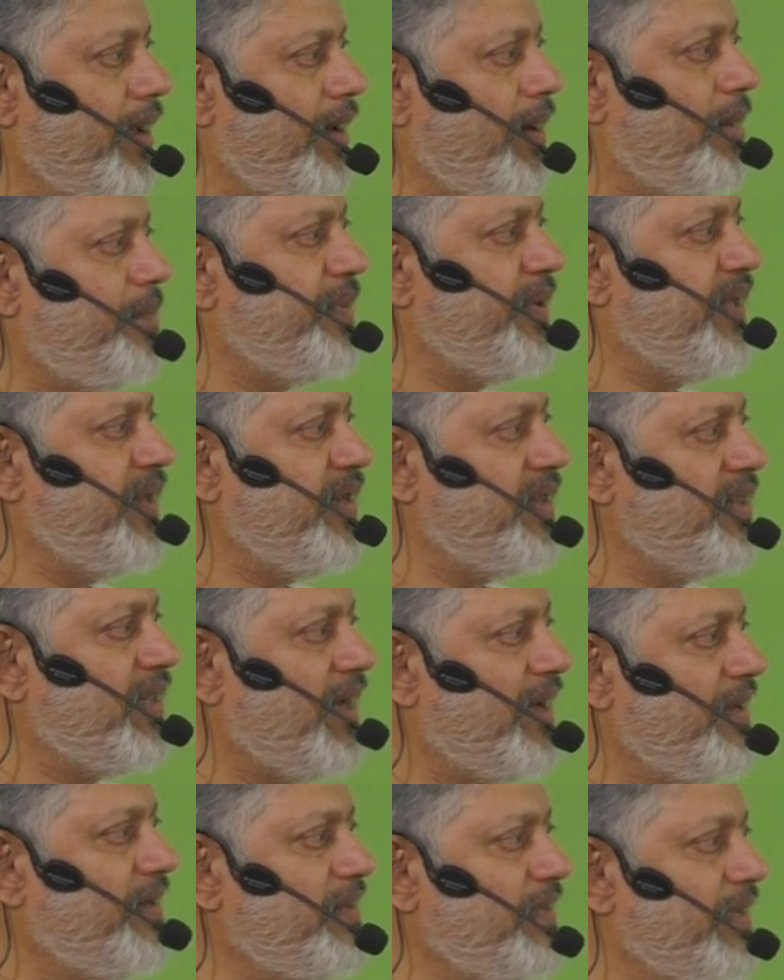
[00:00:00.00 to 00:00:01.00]

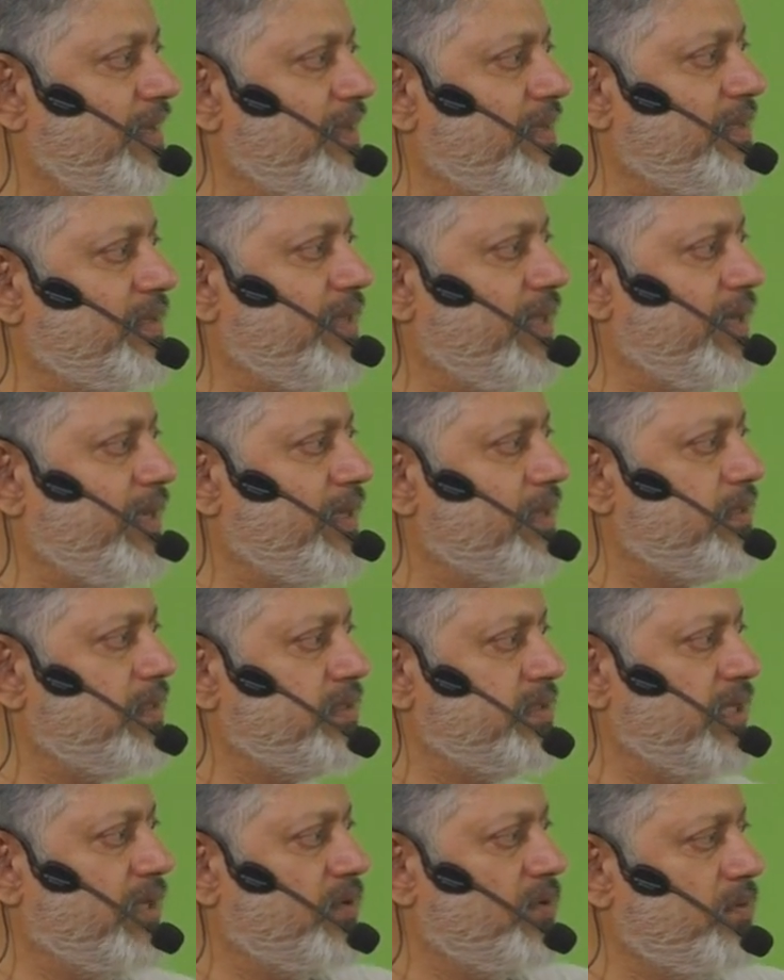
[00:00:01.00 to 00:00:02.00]
அப்படின்றது இட்டு தெரிகிறது
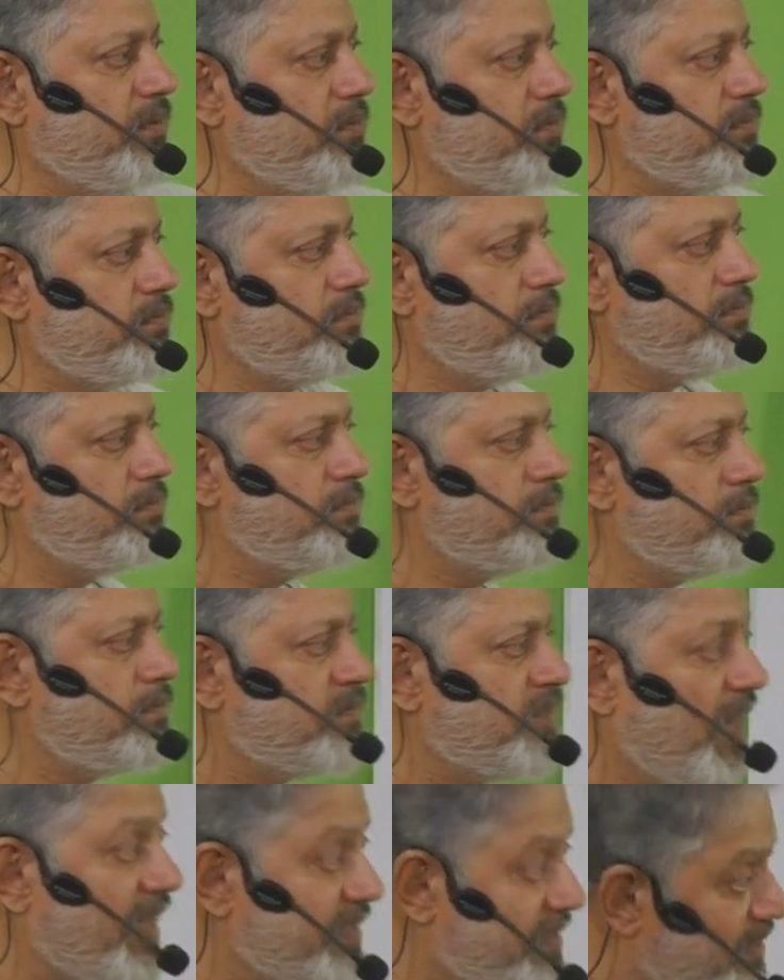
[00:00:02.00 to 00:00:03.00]
தான் ஞானம்
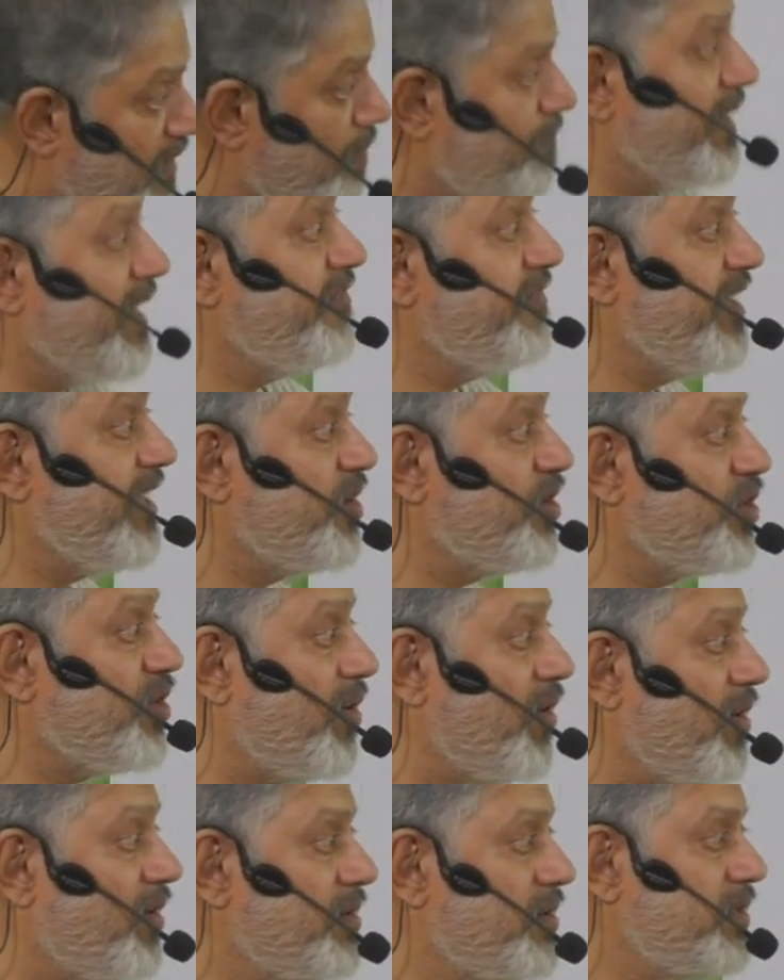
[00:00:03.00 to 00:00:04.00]
அதுதான் பிறவி
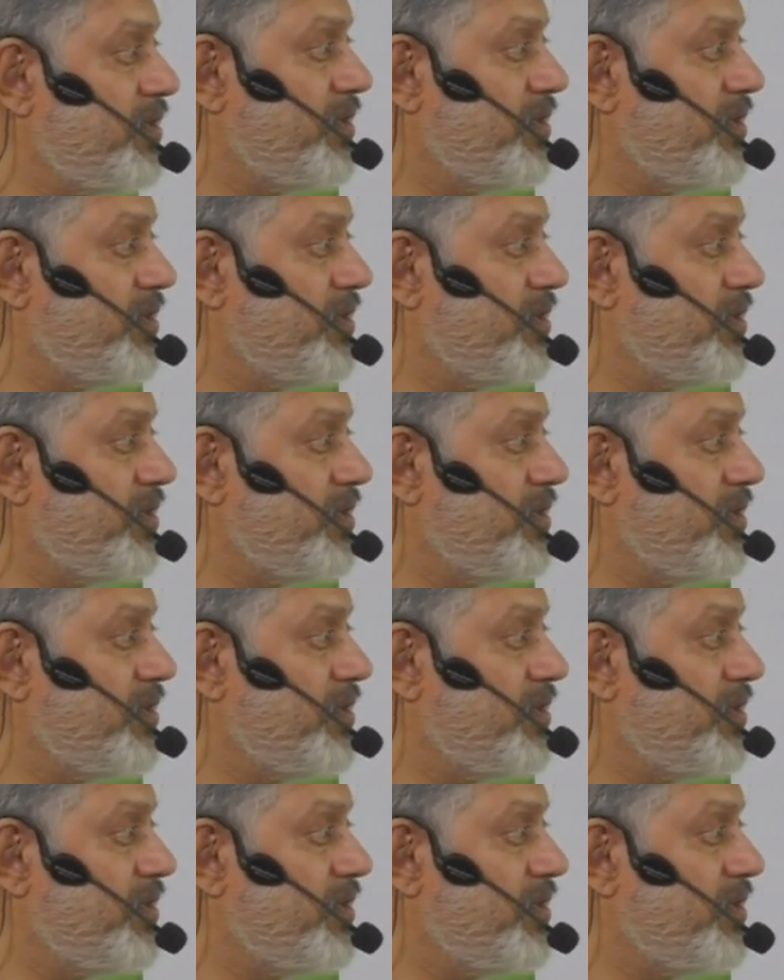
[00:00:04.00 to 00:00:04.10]
அறுத்தலும்